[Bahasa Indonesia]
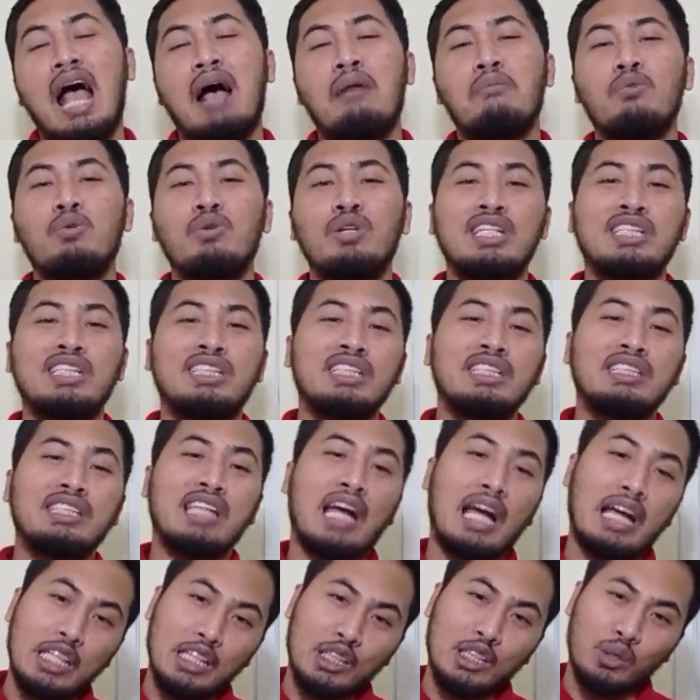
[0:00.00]

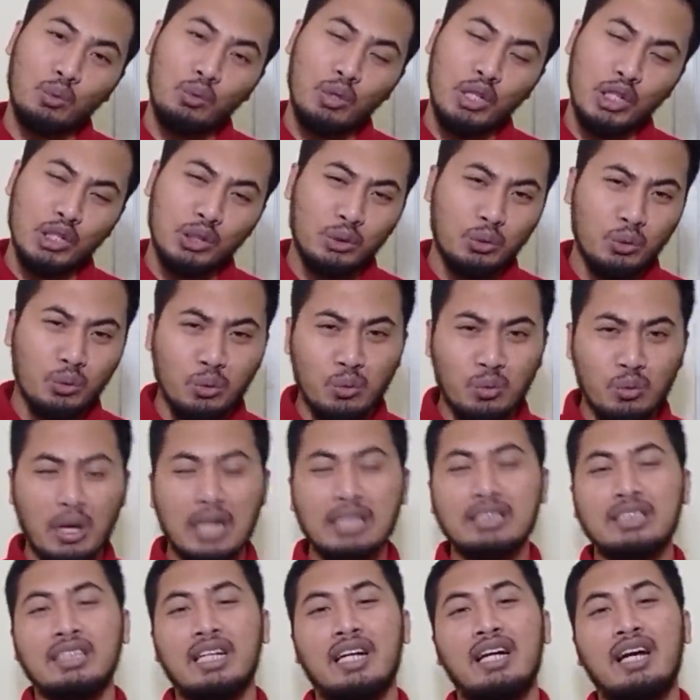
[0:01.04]
amunisinya itu-itu
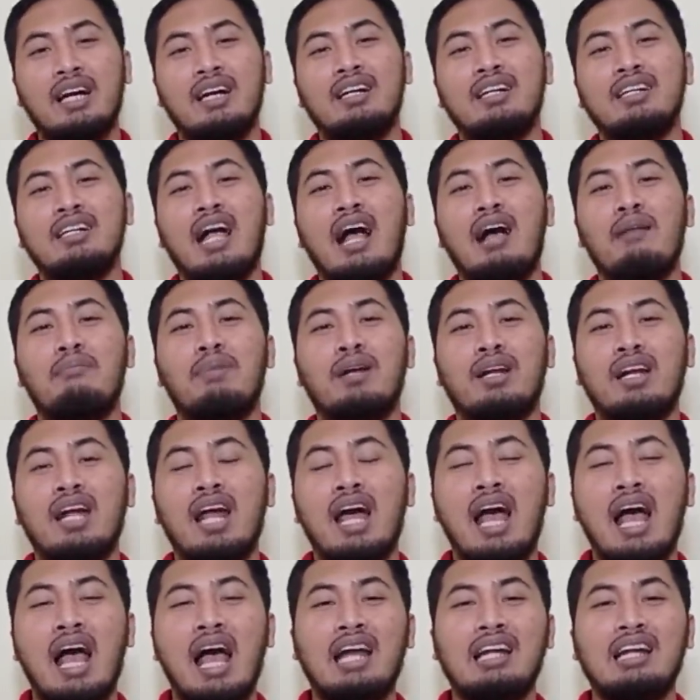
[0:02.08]
aja ya, nggak
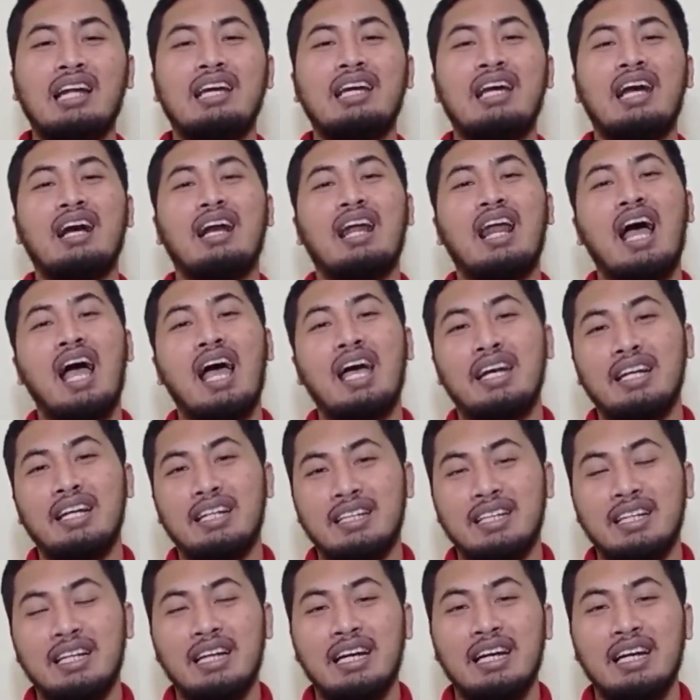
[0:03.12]
pernah ada yang lain.